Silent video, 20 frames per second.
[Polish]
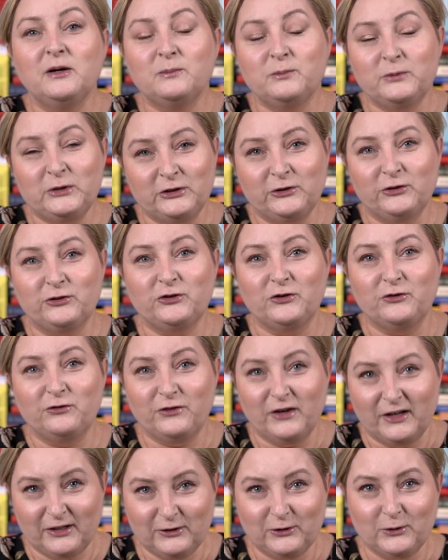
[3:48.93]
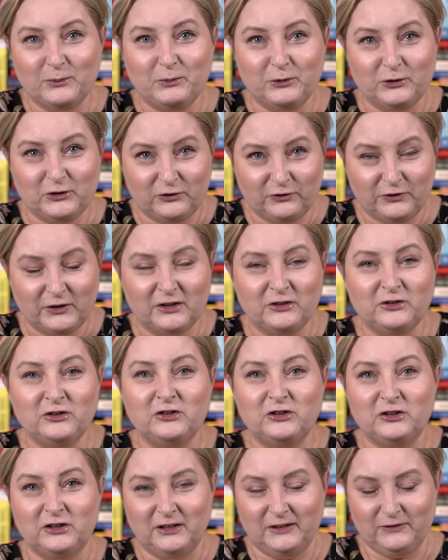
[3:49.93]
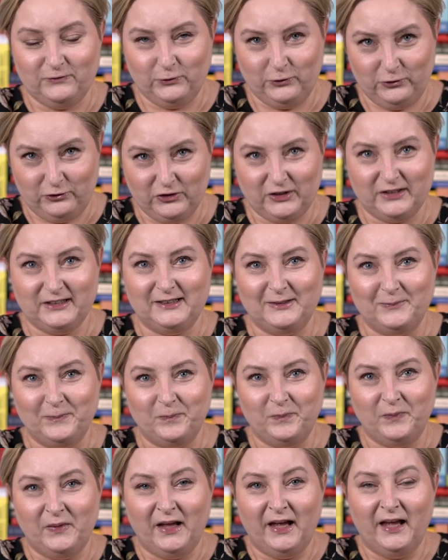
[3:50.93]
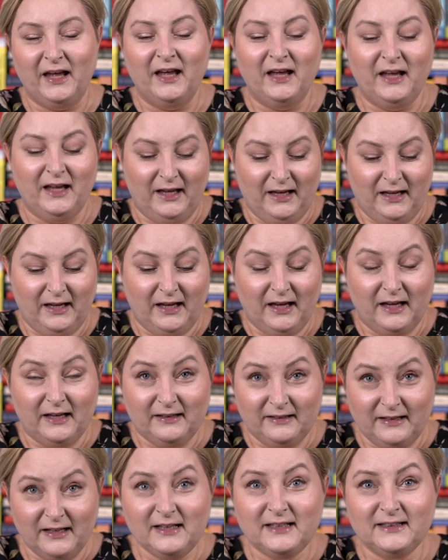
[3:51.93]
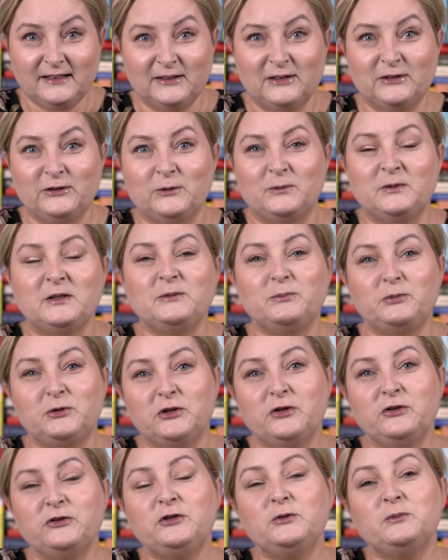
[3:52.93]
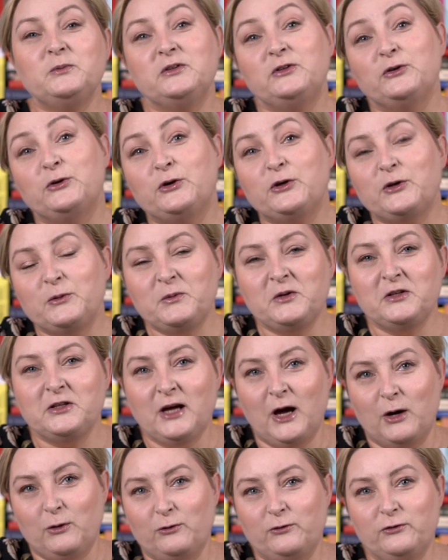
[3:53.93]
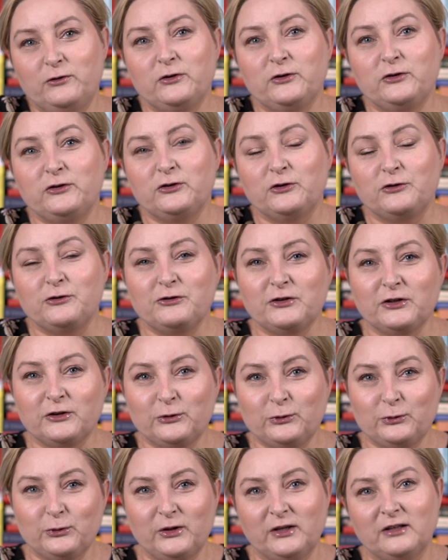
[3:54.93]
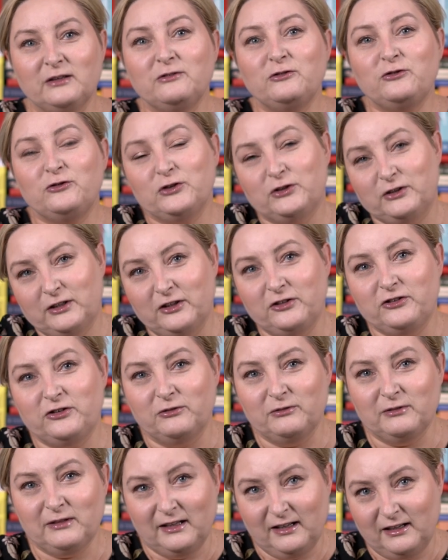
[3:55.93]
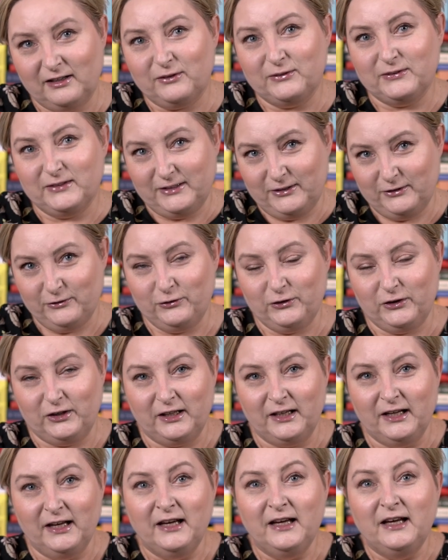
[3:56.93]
Myślę, że warto poświęcić jej swój czas. Teraz natomiast przechodzimy do kryminałów, do książek, które czyta się dla rozrywki.